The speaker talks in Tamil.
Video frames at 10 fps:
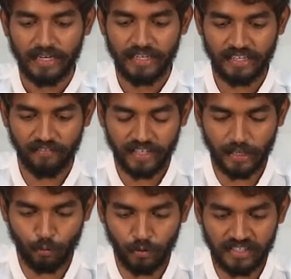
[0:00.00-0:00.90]
நீங்கள்
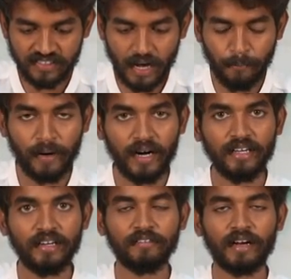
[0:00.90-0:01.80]
வைக்கக்கூடிய சாப்பாடு
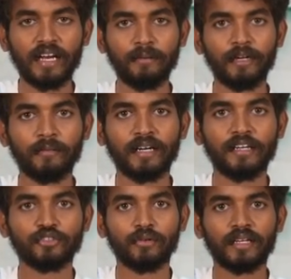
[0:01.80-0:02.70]
வள்ளல் பெருமான்
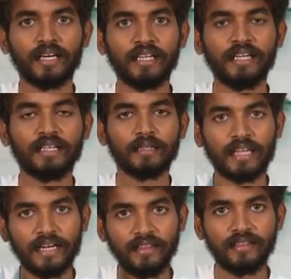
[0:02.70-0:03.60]
என்ன சொல்கிறாரு
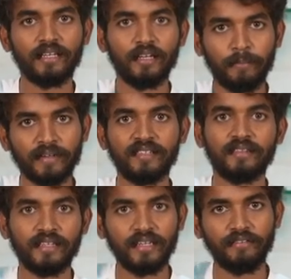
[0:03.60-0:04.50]
தனித்திரு
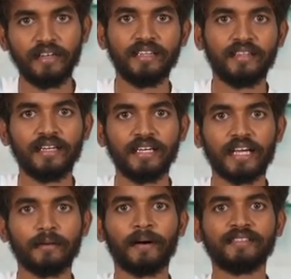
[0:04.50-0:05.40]
பசித்திரு
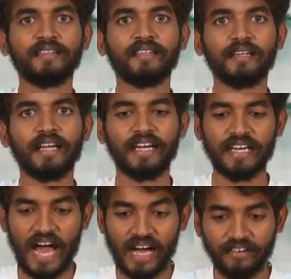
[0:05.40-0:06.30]
விழித்திருங்கிறாரு பசித்திருனா
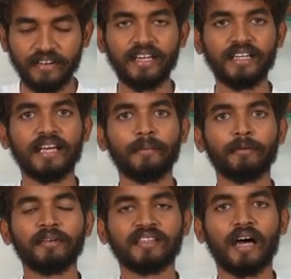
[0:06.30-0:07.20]
என்ன அரை வயிறுக்கு தான்
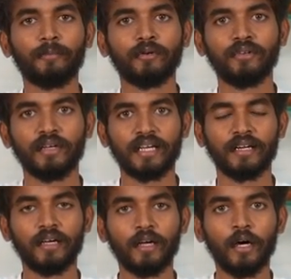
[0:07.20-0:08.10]
எப்பயுமே சாப்பிட்ணுங்கிறாரு
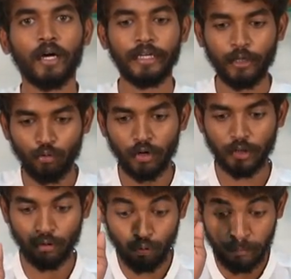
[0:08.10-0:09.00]
நீங்கள்
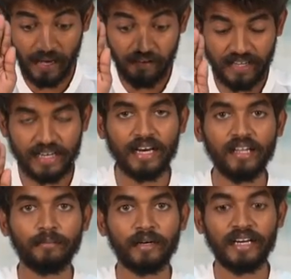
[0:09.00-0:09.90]
ஒருத்தனுக்கு உண்மையாகவே
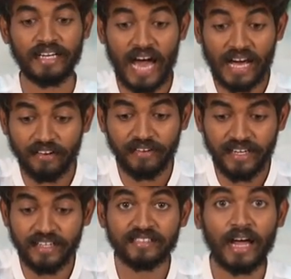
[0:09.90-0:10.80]
நல்லது பண்ணுறீங்கன்னா அரை
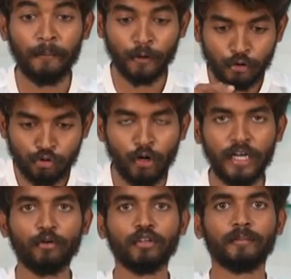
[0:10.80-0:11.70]
வயிறுக்கு சாப்பிடுங்கன்னு சொல்லி
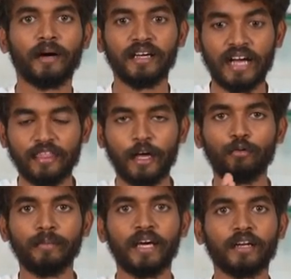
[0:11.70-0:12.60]
கொடுத்து பழகுங்க அதுதான்
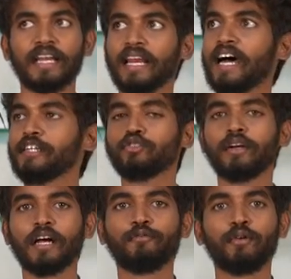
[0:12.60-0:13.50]
உண்மையாக இருக்கும் எல்லாரும்
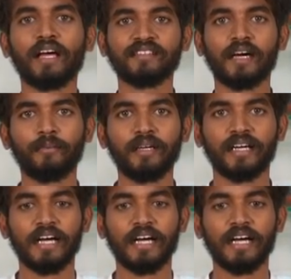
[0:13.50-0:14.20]
சொல்கிறான் ஃபுல்லாக சாப்பிடு